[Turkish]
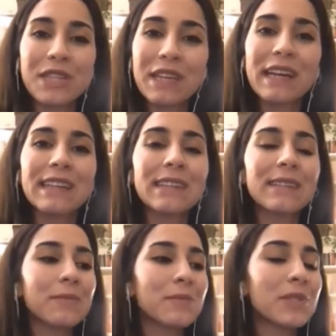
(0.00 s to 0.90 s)
şikayet
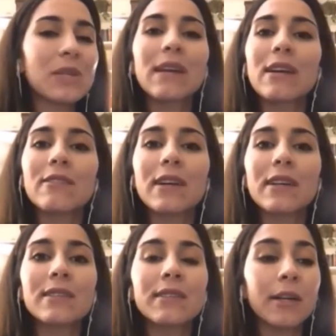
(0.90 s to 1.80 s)
ettiğimiz şeyler
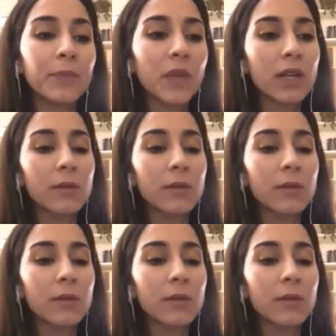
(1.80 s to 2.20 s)
vardır ya.